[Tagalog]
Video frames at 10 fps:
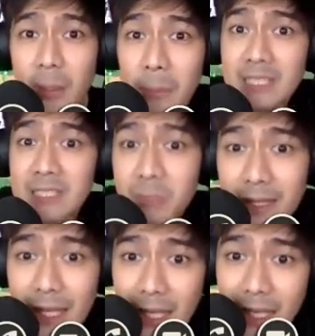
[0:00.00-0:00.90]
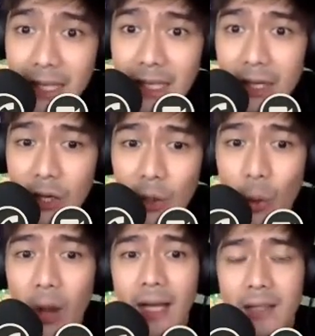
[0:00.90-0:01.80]
mas madali kung
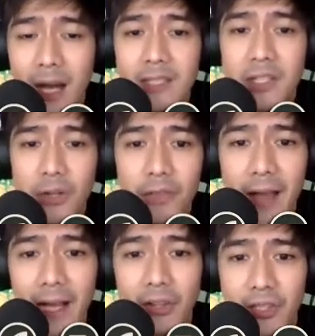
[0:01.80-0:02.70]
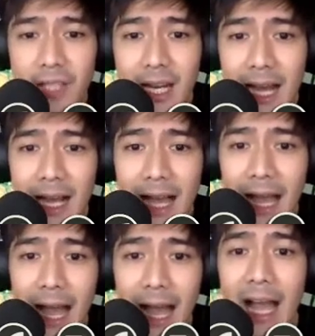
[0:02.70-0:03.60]
ang non-zero factors na lang
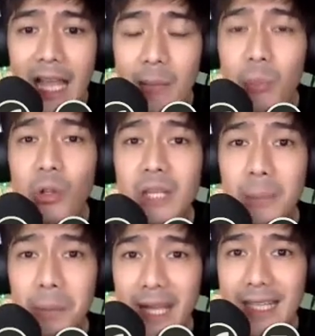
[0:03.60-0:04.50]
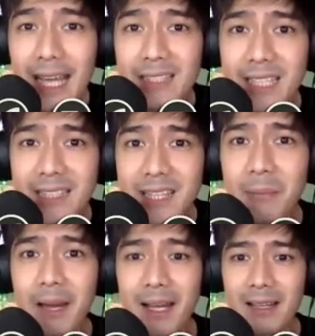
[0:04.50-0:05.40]
ang imumultiply natin, 'di
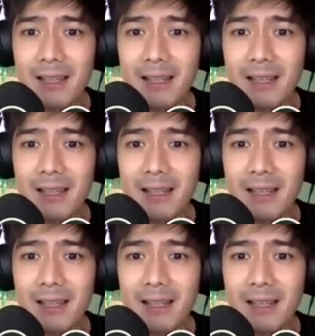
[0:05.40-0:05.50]
ba?